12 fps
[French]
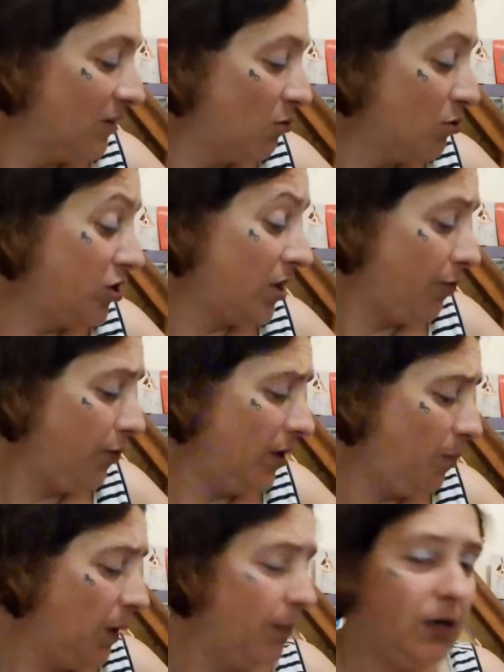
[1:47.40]
Donc j'ai
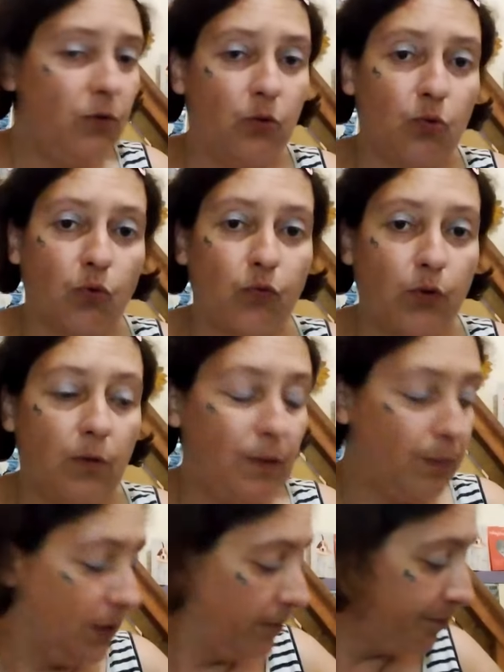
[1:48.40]
refait pas mal de courses quand
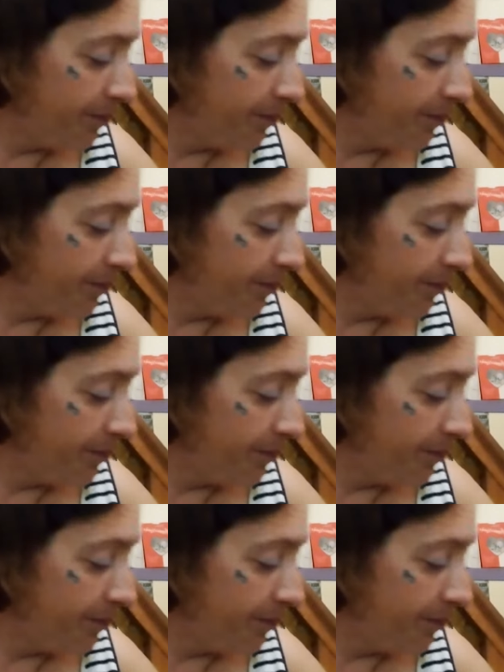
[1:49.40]
même.